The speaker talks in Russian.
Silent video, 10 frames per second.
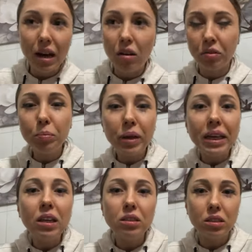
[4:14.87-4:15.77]
А вы
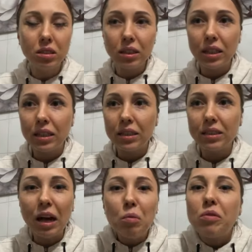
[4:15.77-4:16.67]
боитесь
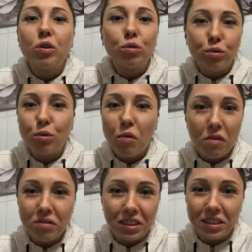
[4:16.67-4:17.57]
самого
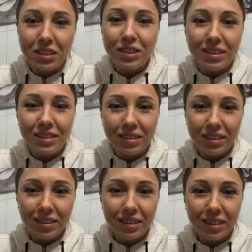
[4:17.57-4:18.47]
крутого в этой жизни.